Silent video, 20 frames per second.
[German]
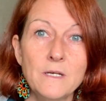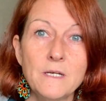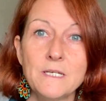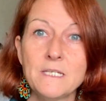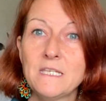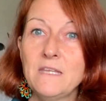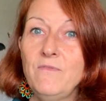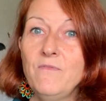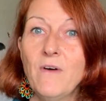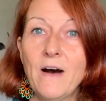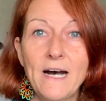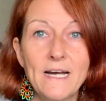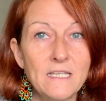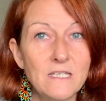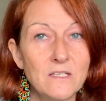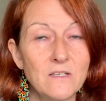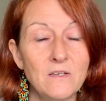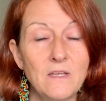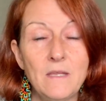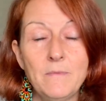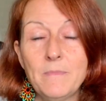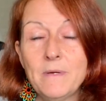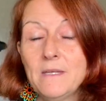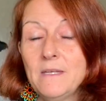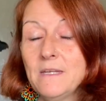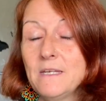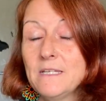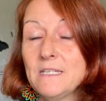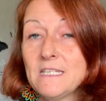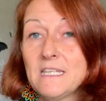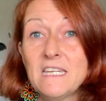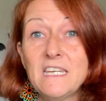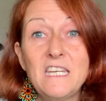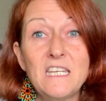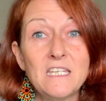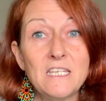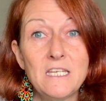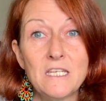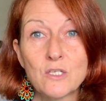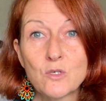sie wahrzunehmen, sie
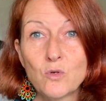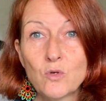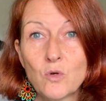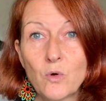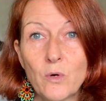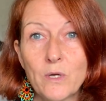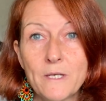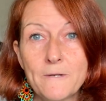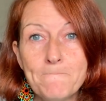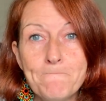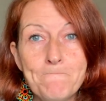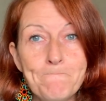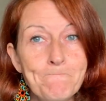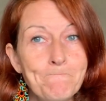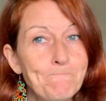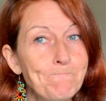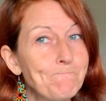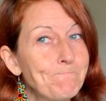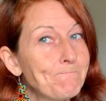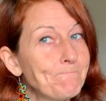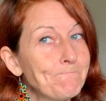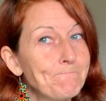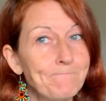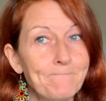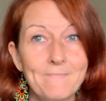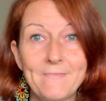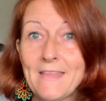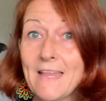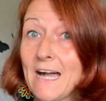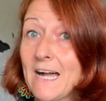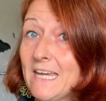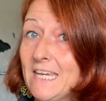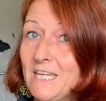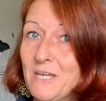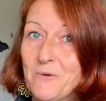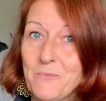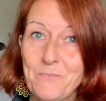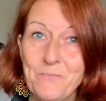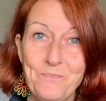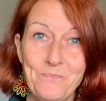richtig zu deuten? Nein.